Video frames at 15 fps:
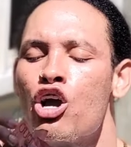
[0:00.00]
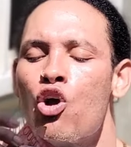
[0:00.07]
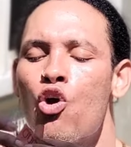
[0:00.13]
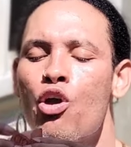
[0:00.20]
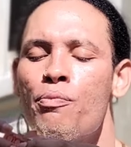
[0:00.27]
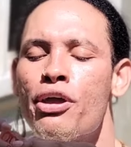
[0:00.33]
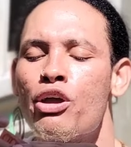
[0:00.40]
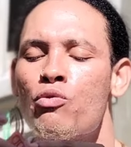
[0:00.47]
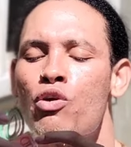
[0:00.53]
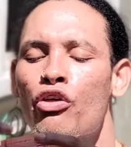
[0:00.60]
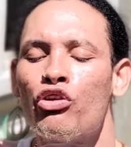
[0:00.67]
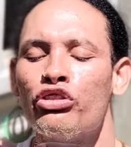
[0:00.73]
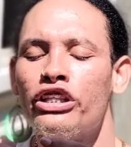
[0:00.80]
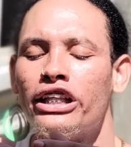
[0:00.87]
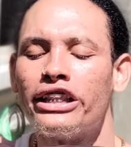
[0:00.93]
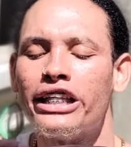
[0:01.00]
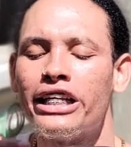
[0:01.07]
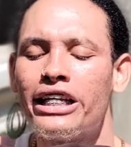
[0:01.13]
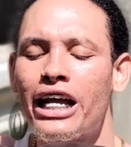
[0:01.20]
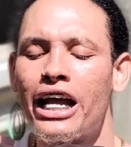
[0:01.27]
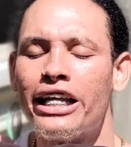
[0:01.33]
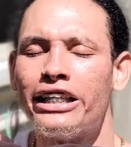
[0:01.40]
Hoy vengo a donde ti,
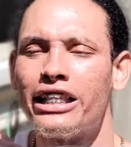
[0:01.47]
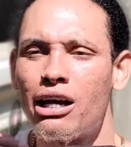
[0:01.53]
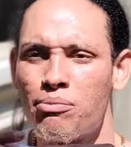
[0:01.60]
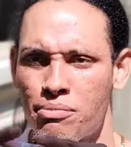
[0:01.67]
cajita